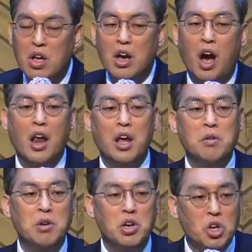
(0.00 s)

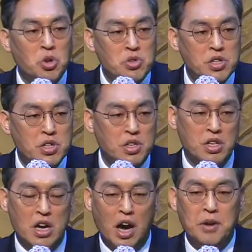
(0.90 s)
하나님이 이루시는
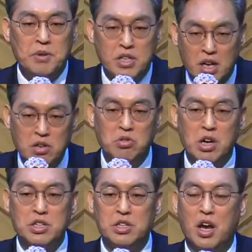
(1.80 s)
하나님이
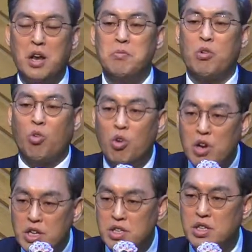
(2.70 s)
창조하시는 하나님이
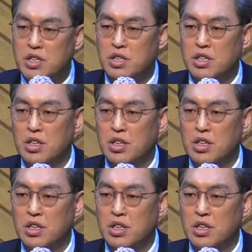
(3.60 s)
구원하시는